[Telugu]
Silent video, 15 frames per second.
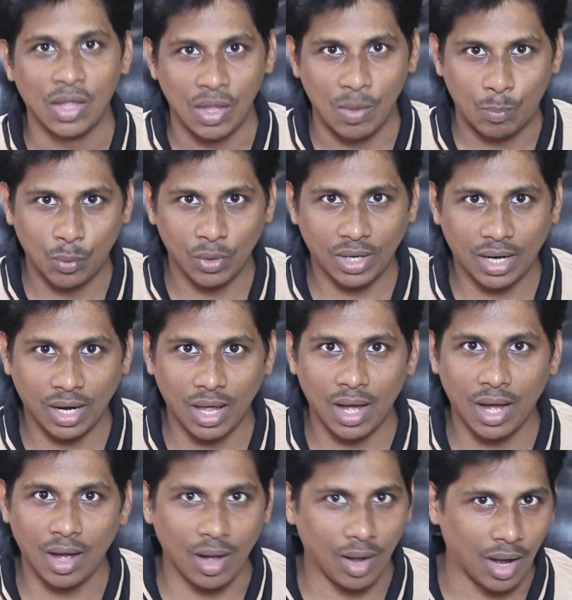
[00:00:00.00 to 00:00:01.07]
ఇప్పుడు ఇక్కడ
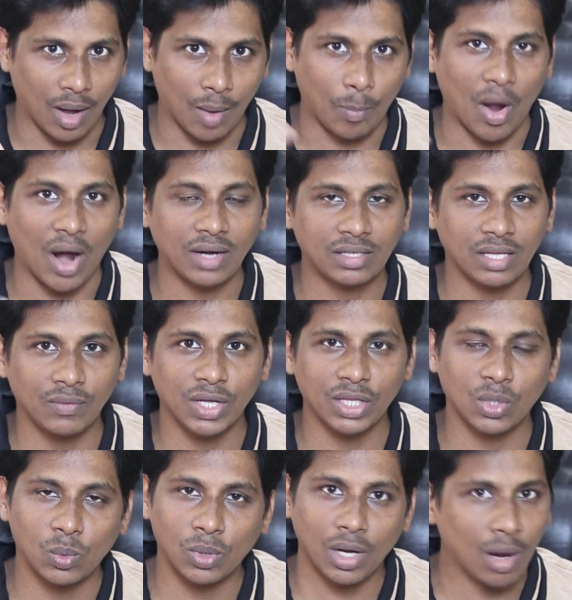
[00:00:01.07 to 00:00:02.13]
పార్ట్స్
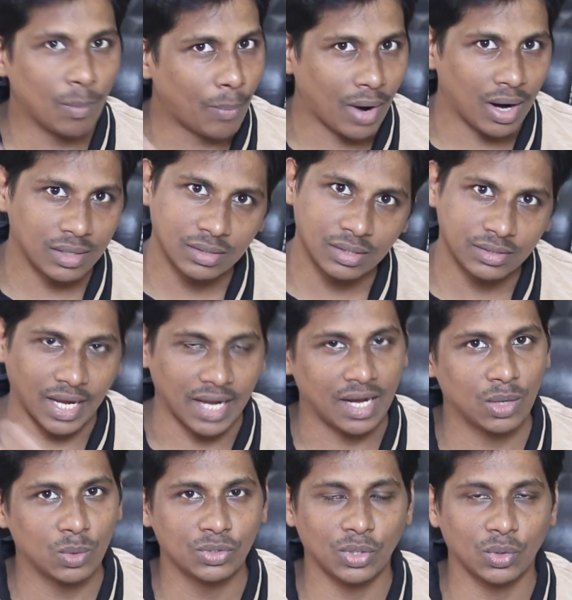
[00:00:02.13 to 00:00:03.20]
ఏవైతే ఉంటాయో పార్ట్స్
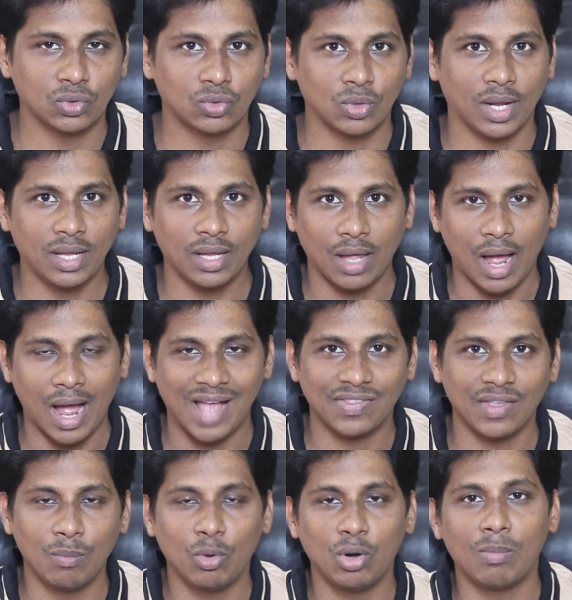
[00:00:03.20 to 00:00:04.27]
చైనా నుంచే వస్తున్నాయి
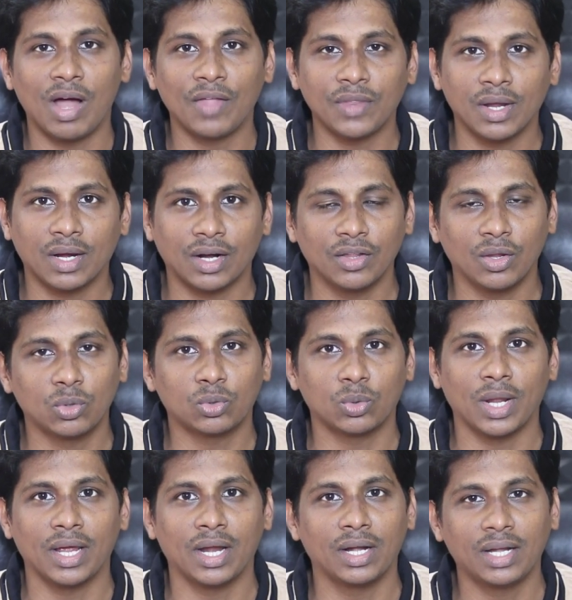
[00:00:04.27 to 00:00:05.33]
అసెంబ్లీ మాత్రం ఎక్కడ
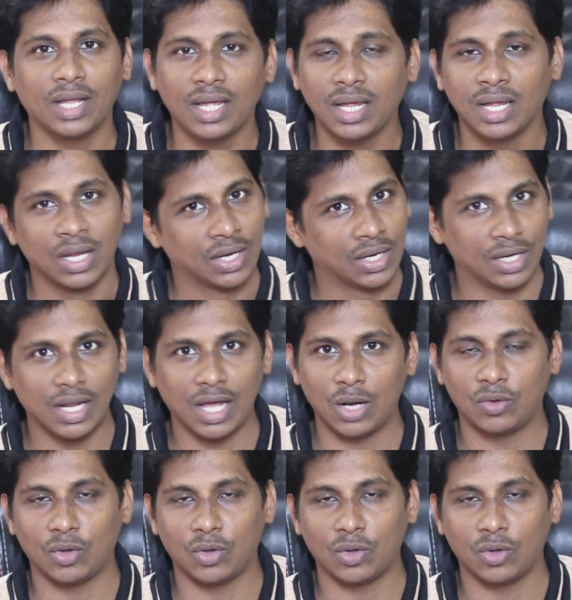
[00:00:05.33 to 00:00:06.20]
జరుగుతున్నాయి అంటే ఇండియాలో